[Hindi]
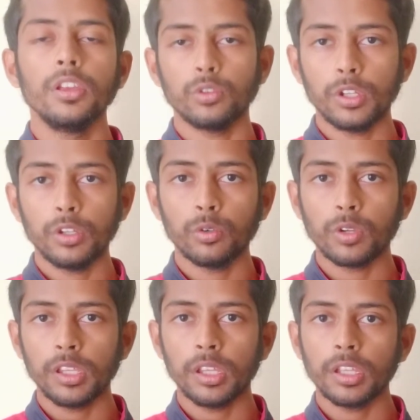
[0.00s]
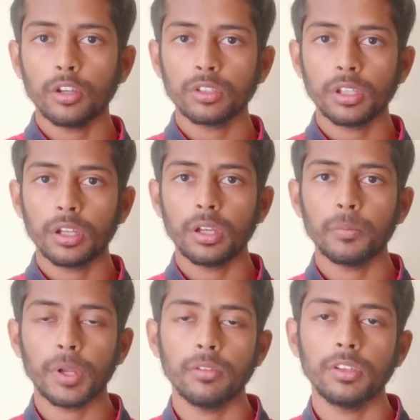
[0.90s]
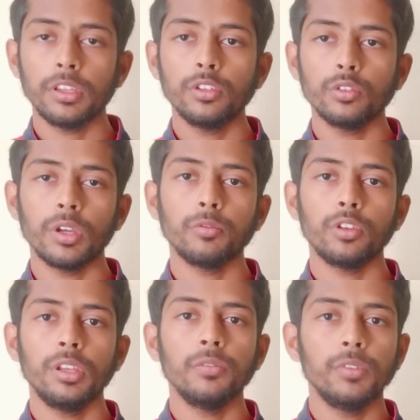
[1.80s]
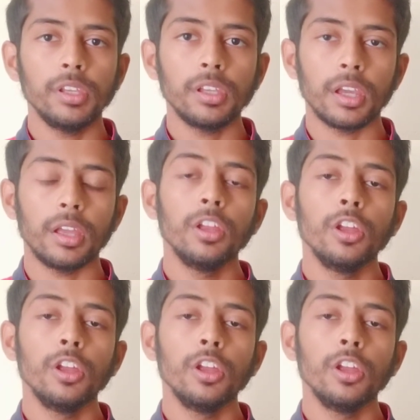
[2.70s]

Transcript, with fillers: चोरी हो रही है या उसका प्राइवेसी जो है वो इतनी वीक है